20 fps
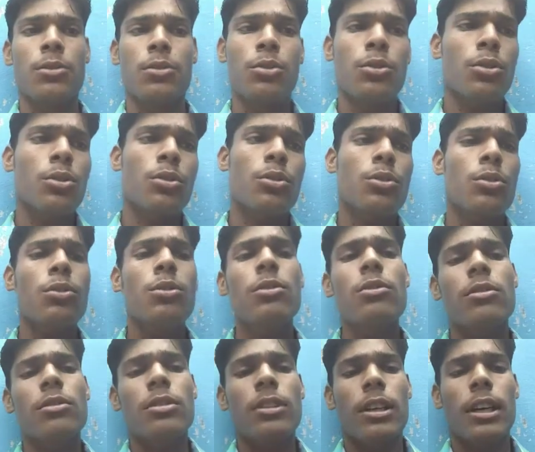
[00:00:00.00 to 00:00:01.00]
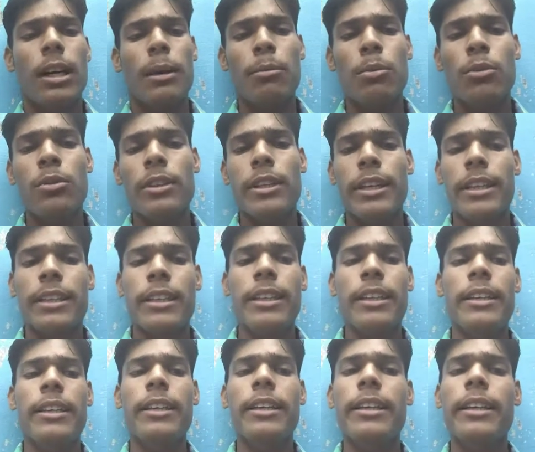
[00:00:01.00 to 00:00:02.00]
जो दोस्तों आप लोग
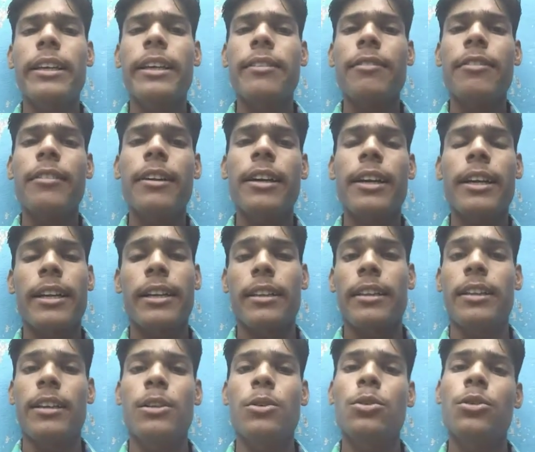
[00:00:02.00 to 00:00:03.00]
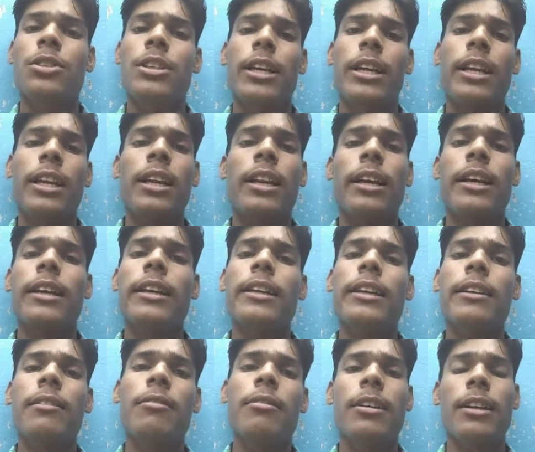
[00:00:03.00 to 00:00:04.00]
देखते हैं कि गिव वे करते हैं जो चैनल
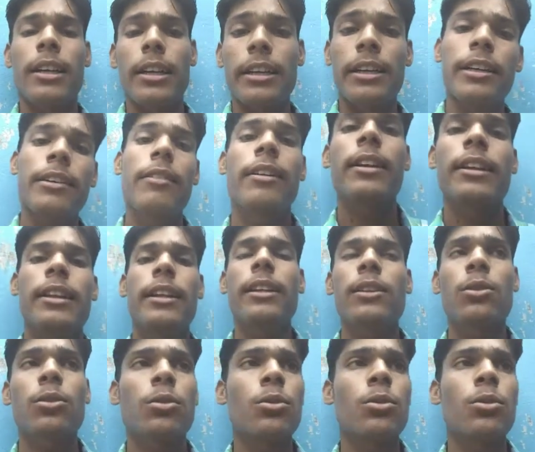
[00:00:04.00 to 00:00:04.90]
हैं गिव वे करने वाले